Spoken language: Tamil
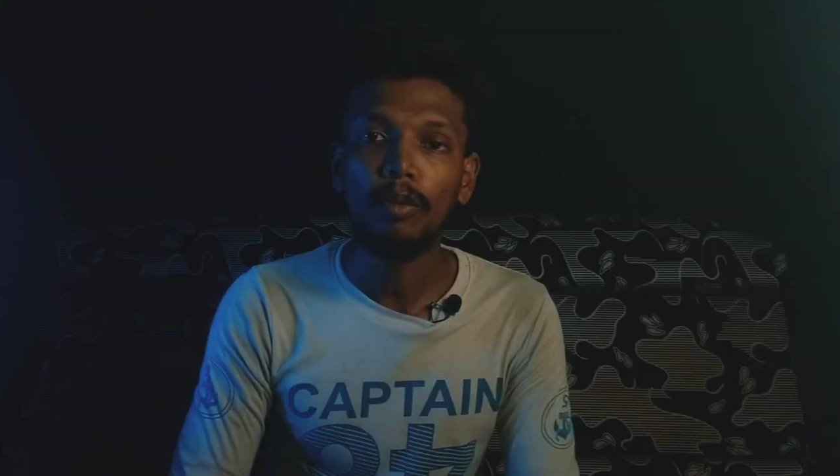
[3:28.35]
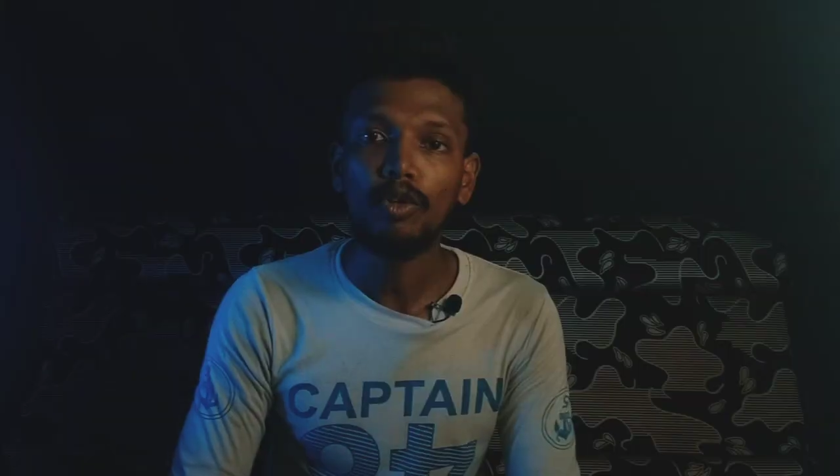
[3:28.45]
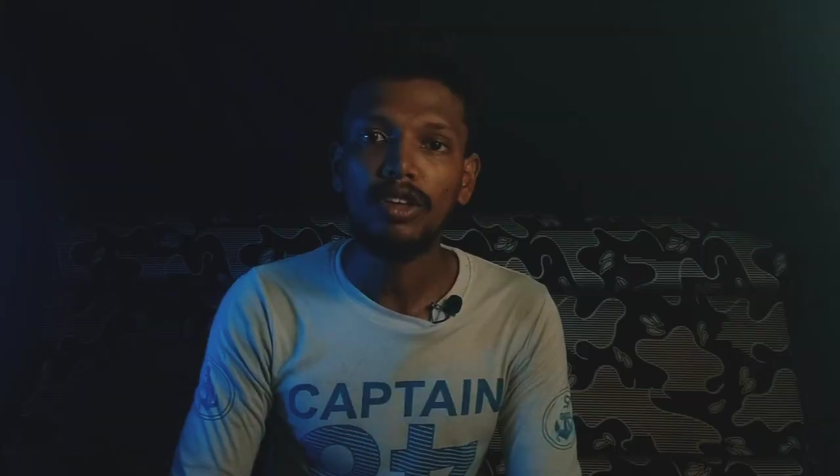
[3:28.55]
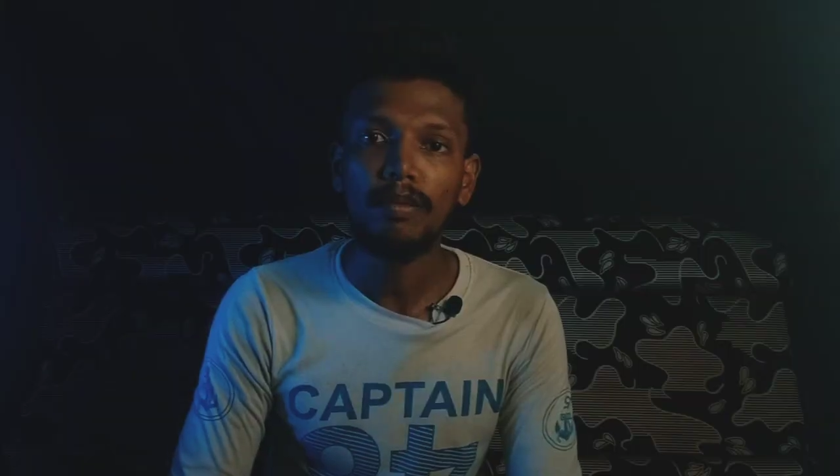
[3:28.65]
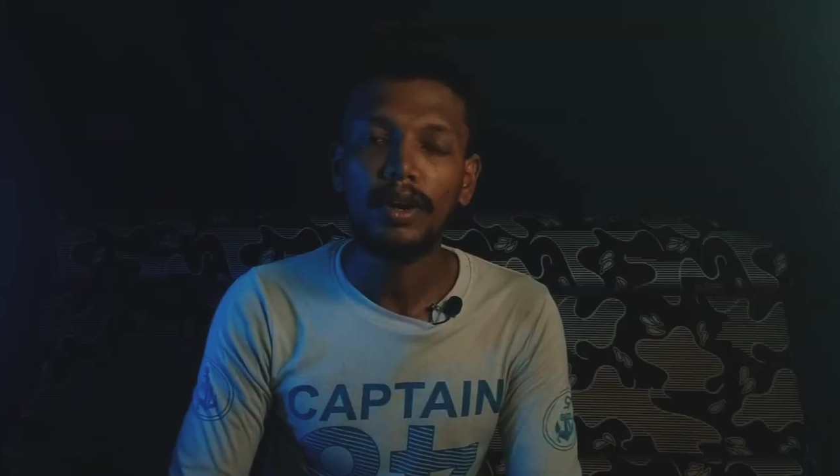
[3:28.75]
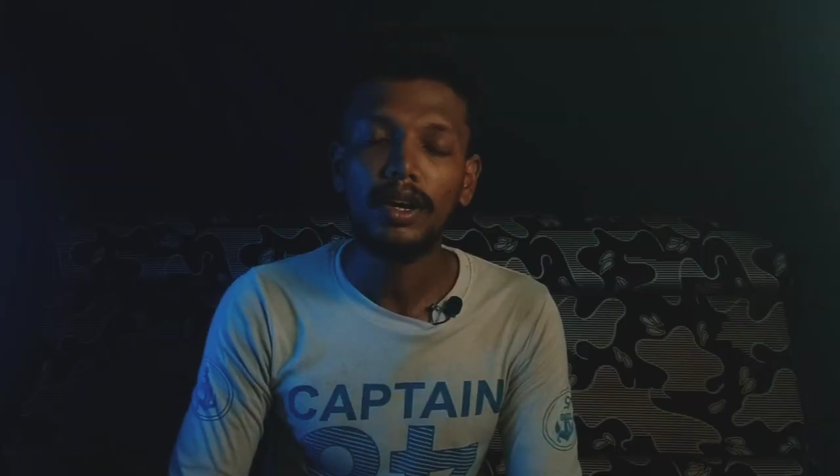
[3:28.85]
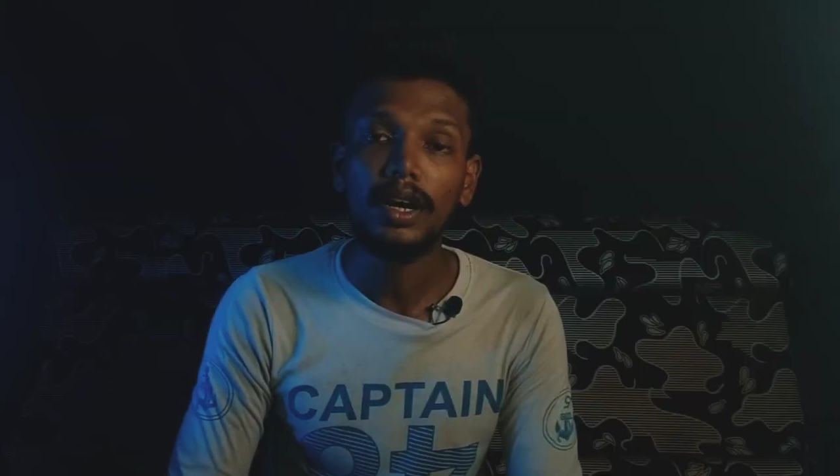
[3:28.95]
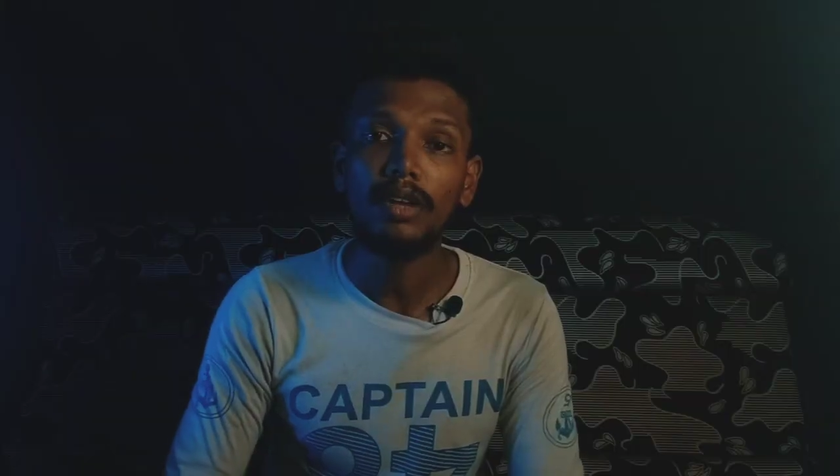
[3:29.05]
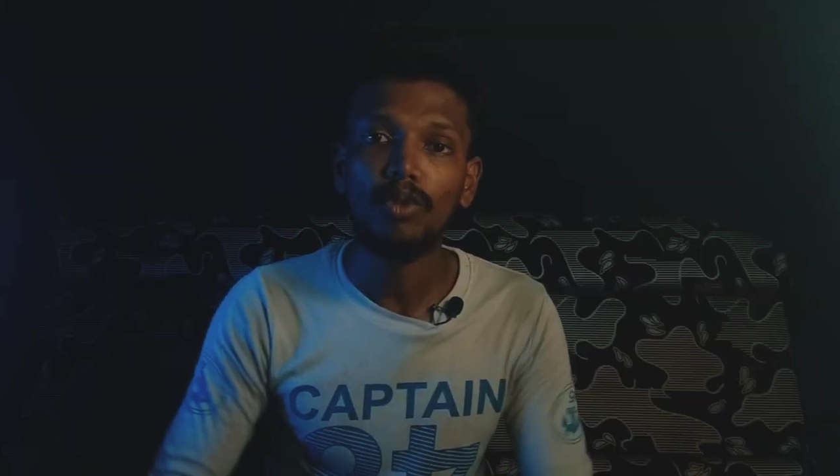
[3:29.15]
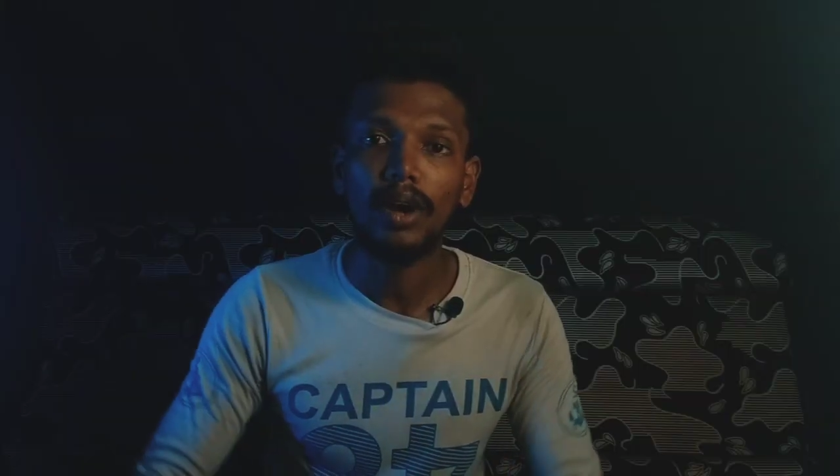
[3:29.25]
போஸ்டிங்
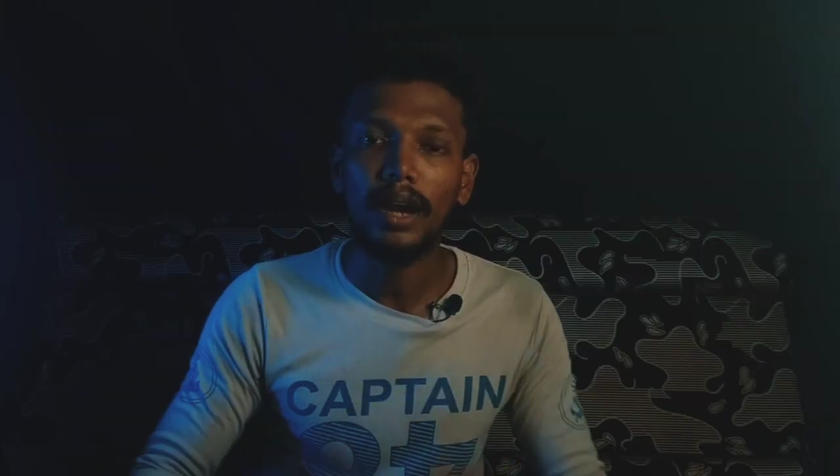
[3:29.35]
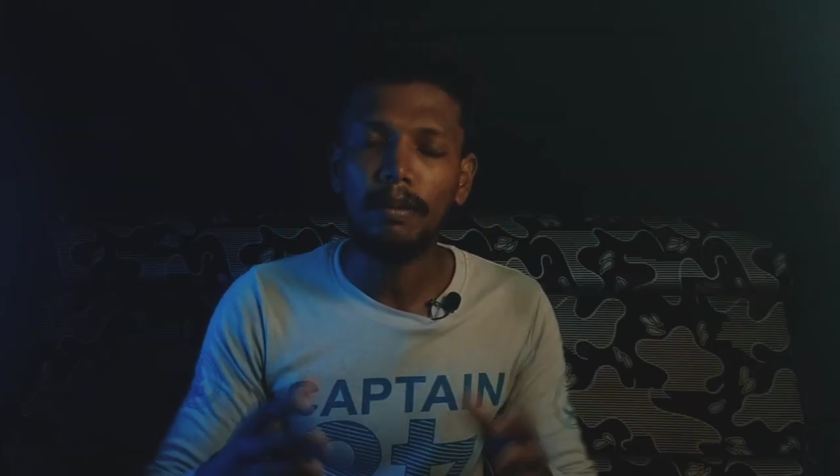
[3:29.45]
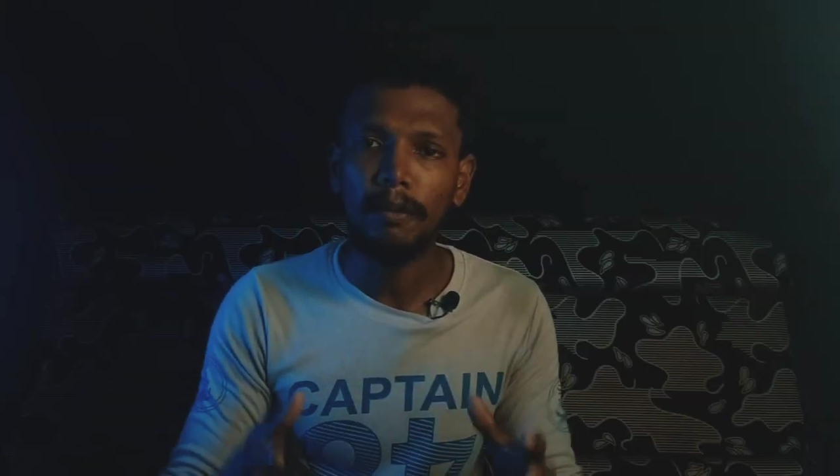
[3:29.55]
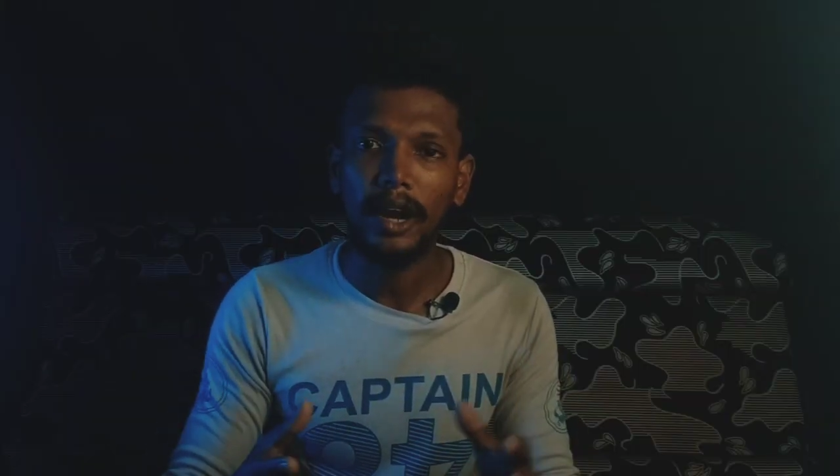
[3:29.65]
பண்ணுங்கள் ஸோ கண்